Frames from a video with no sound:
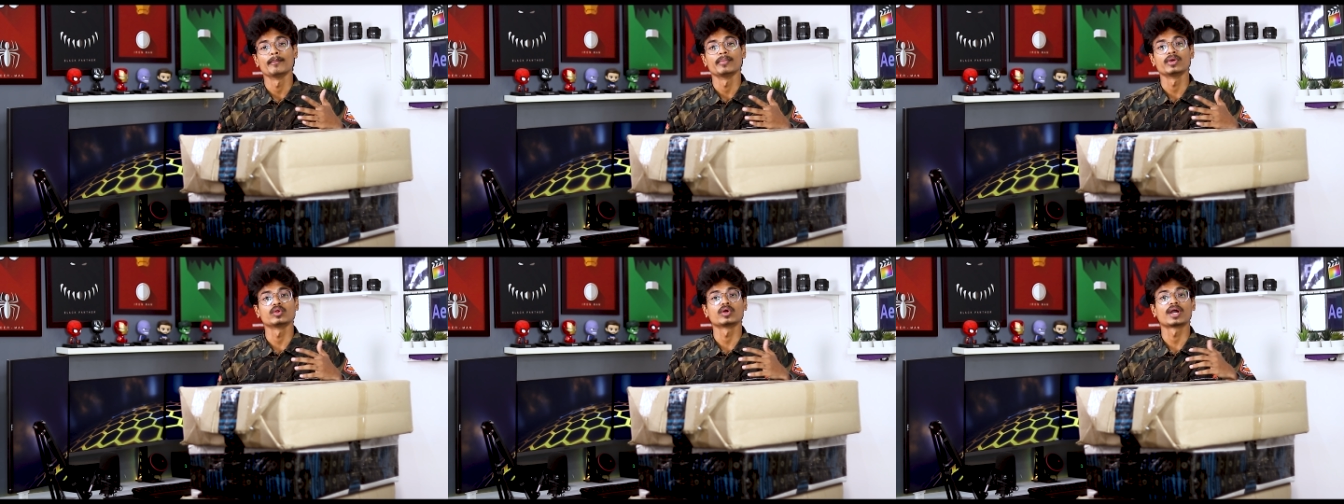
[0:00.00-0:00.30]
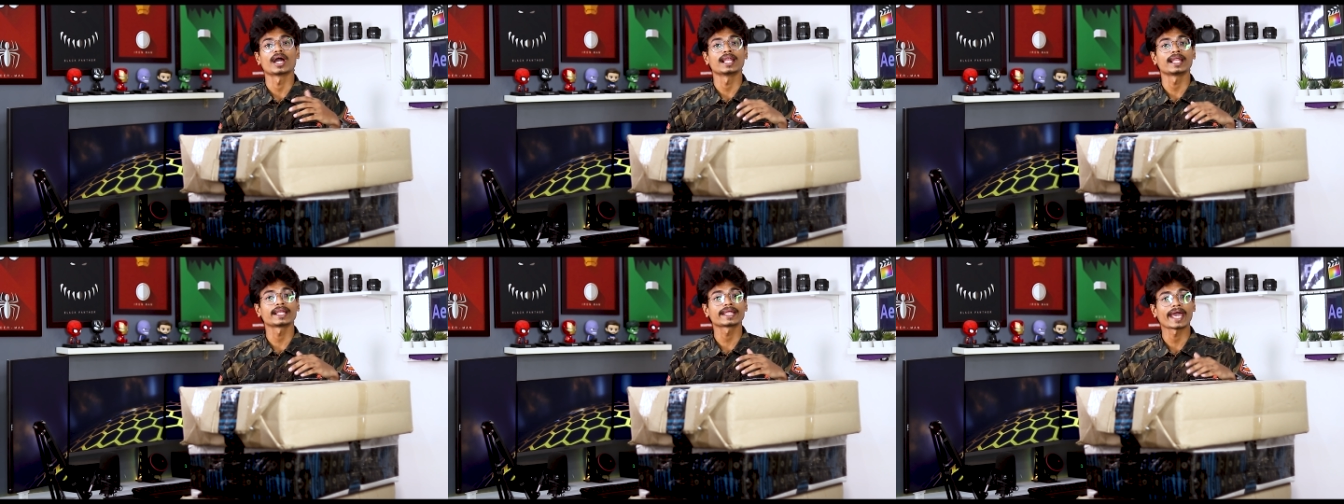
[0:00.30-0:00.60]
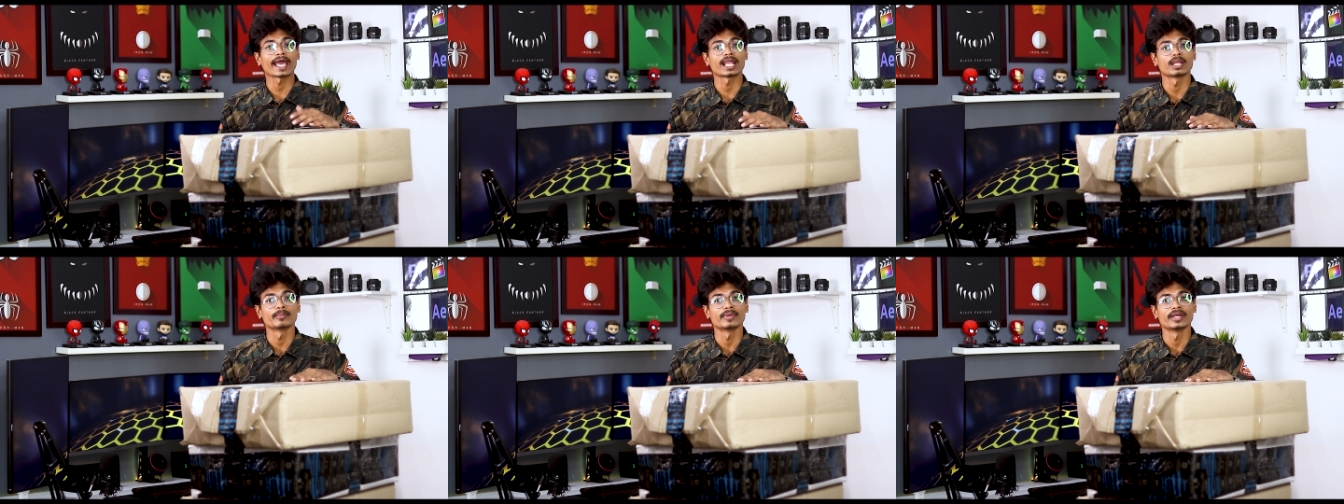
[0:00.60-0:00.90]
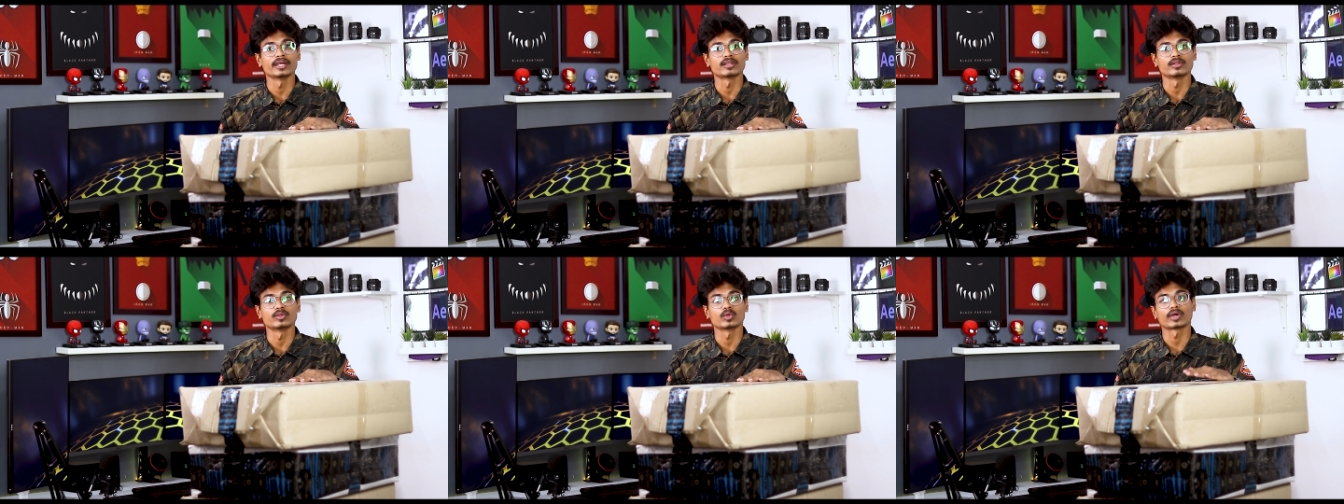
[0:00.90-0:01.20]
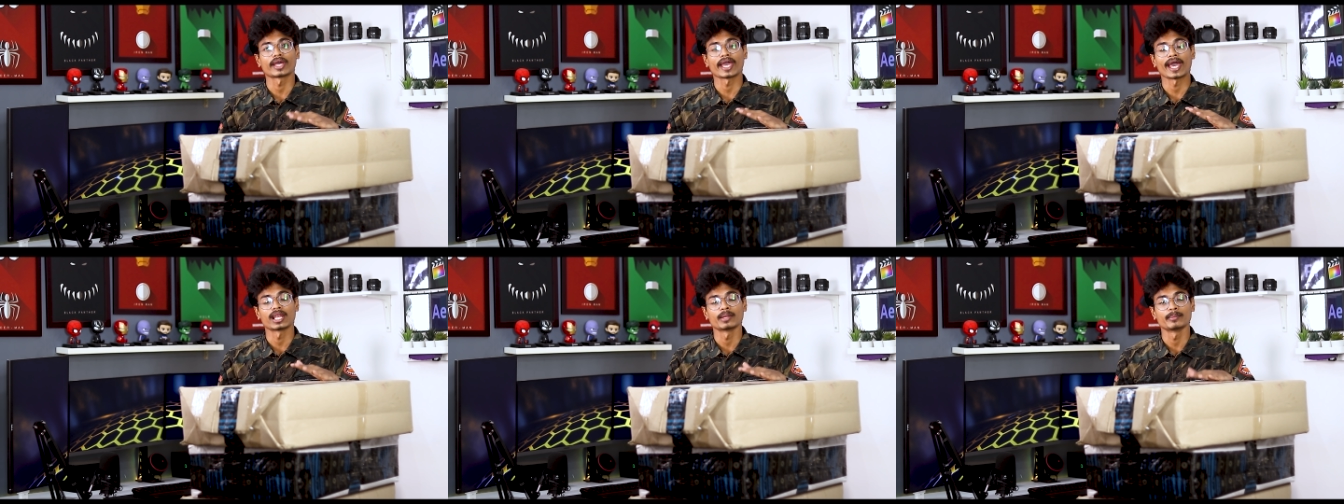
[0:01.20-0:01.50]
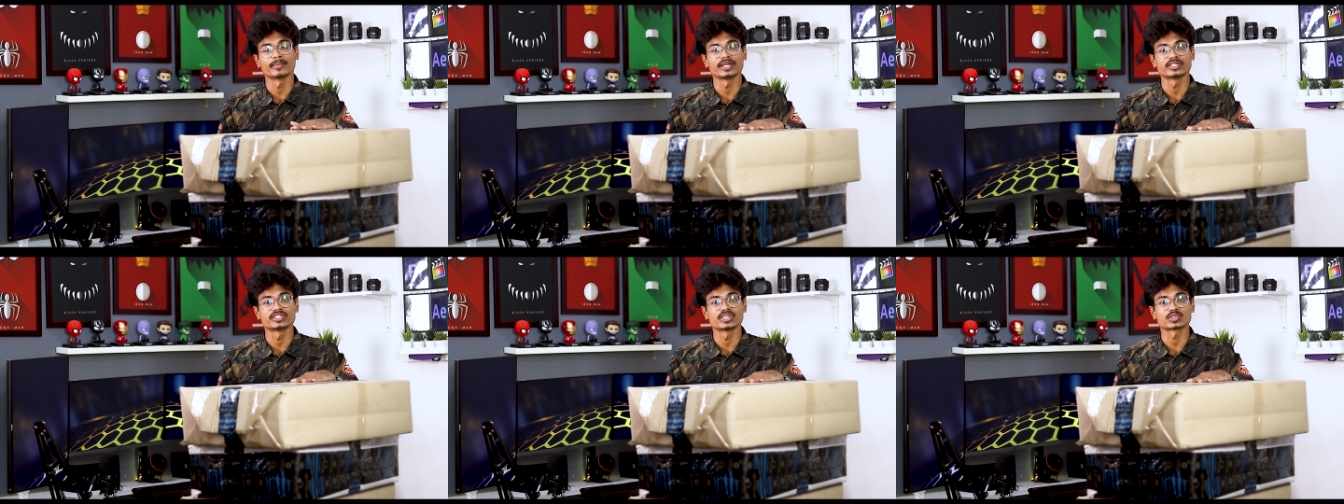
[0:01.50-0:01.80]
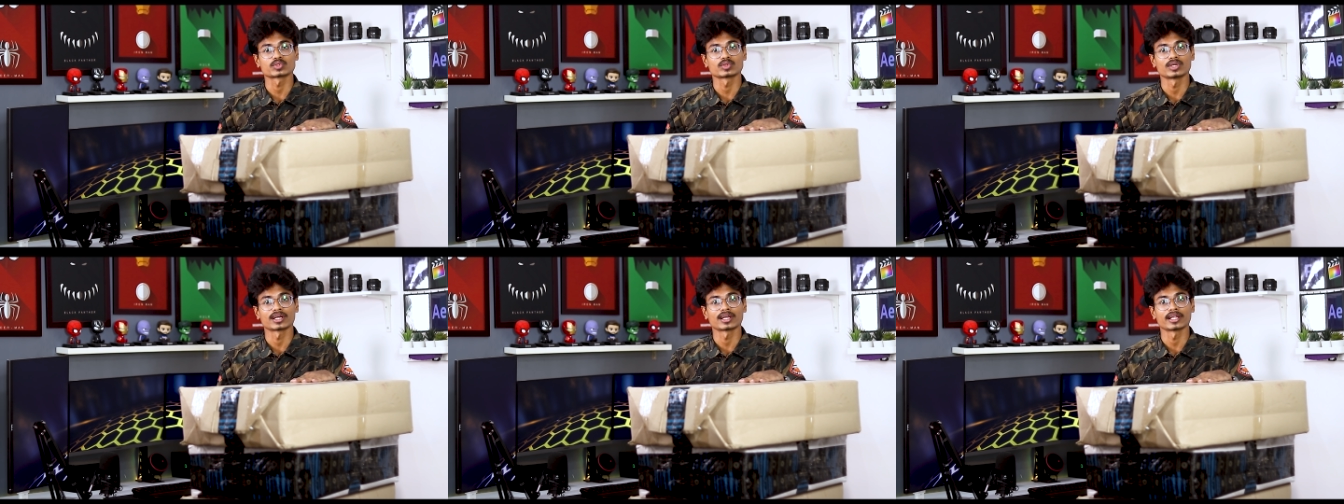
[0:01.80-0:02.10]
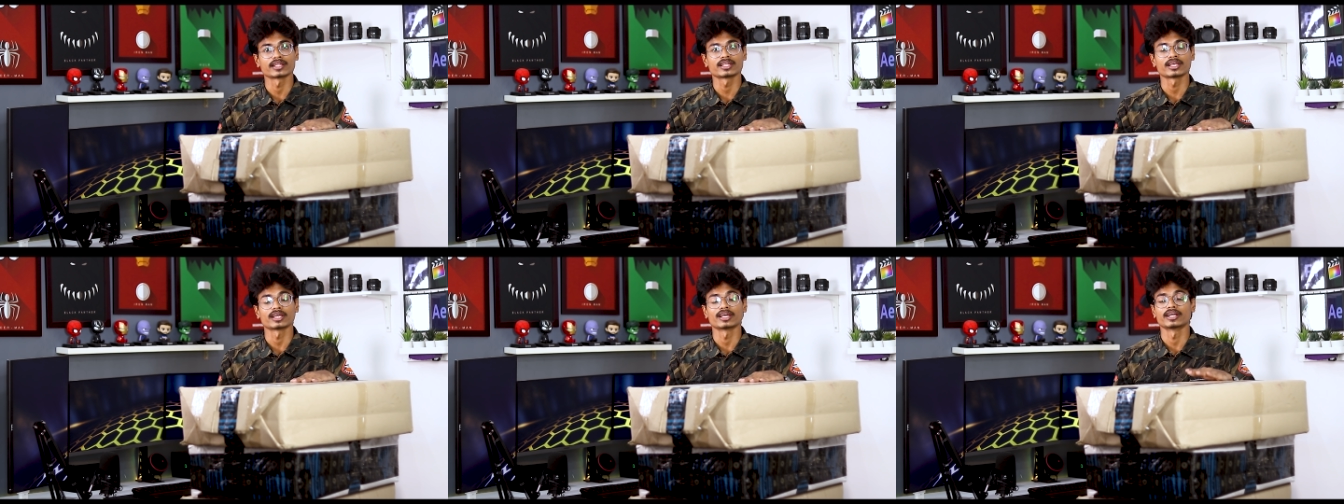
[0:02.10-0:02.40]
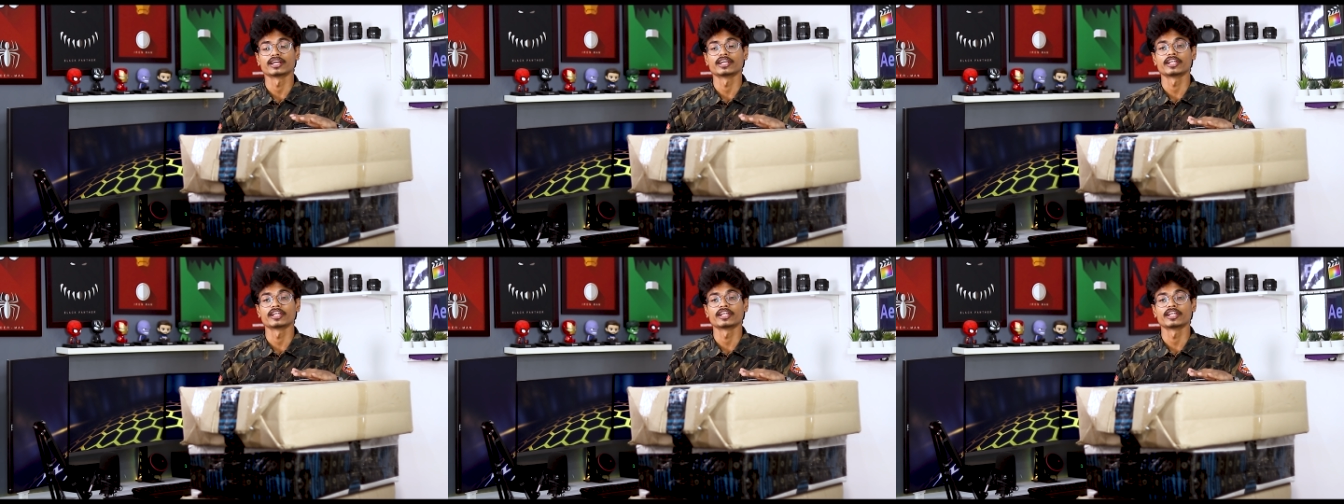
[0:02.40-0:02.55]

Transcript: మీరు కలర్ క్యాలిబ్రేటర్తో క్యాలిబ్రేట్ చేసుకున్నట్లయితే